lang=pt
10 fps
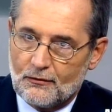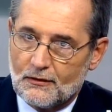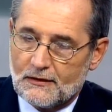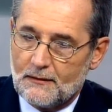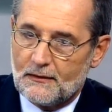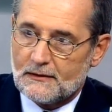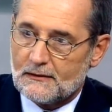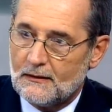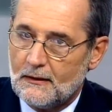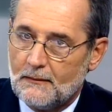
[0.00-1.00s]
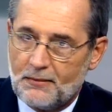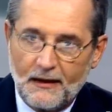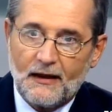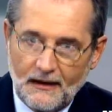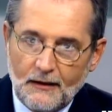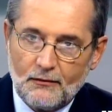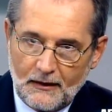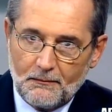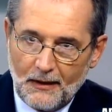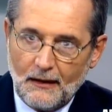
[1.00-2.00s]
o dossiê, mas perderiam
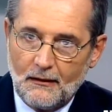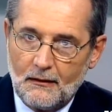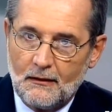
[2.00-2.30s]
também